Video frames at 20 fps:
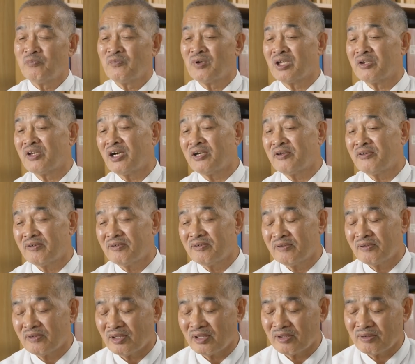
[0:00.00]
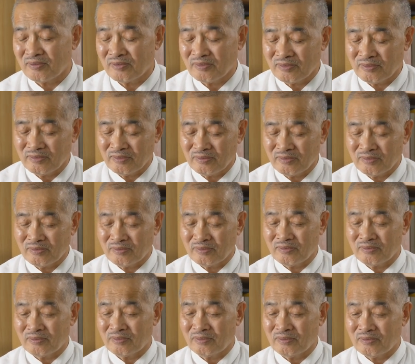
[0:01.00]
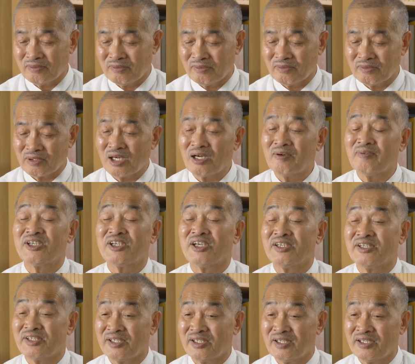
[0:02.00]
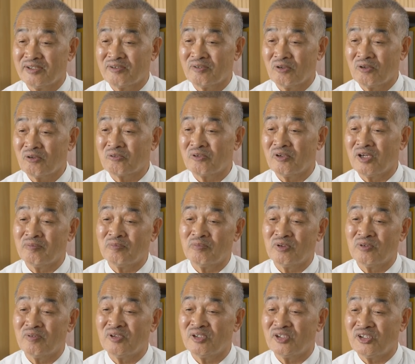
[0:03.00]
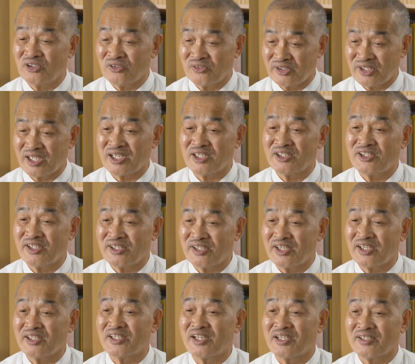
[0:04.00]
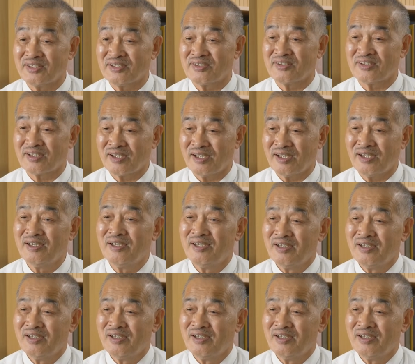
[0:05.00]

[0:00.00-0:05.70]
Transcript: 大統領のあの川辺先生とよく演舞を一緒にやらせていただいたんですが